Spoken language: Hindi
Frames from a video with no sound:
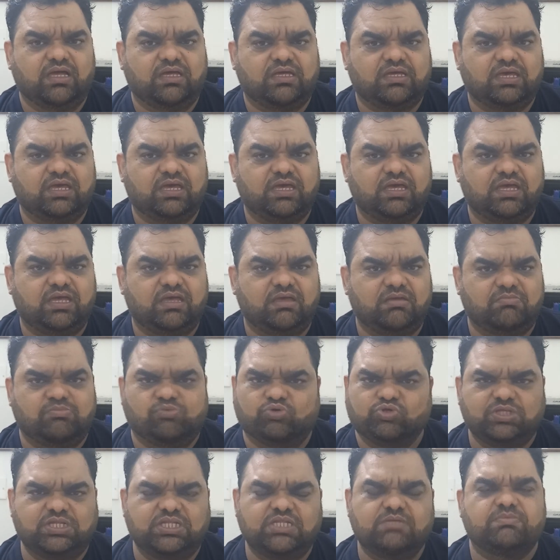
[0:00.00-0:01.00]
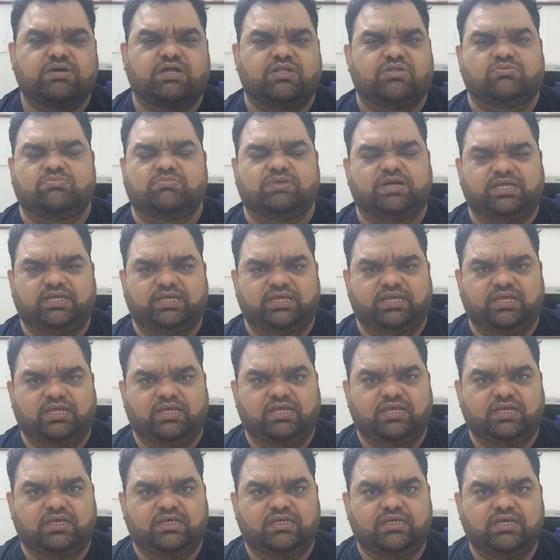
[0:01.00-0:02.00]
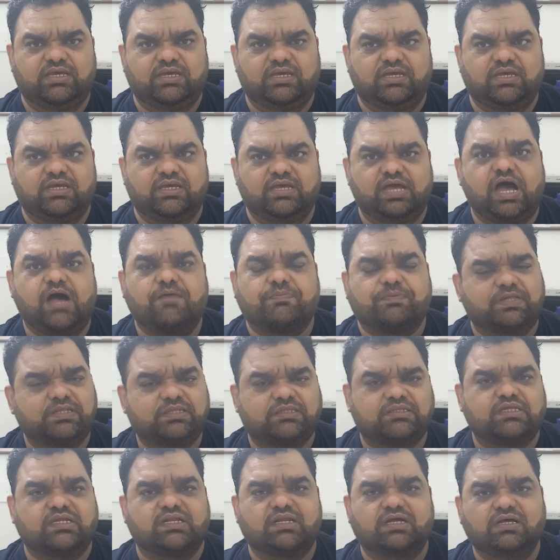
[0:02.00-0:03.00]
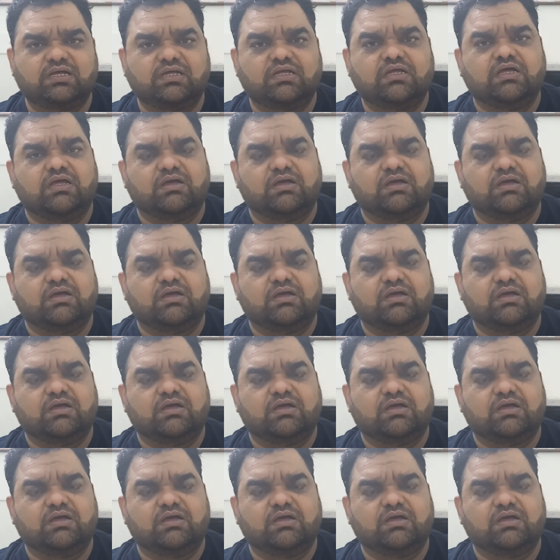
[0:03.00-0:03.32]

कि मुझे नहीं मालूम भाई कि आप किस तरह